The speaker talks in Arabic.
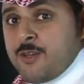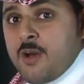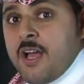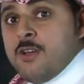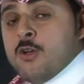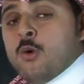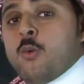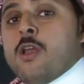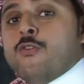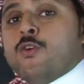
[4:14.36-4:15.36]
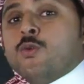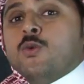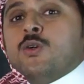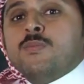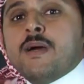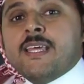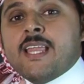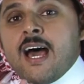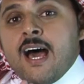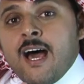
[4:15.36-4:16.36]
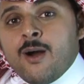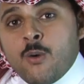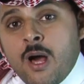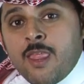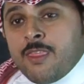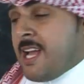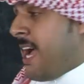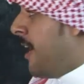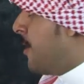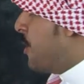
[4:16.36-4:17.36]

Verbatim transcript: أنواع والفروق بينها واضحة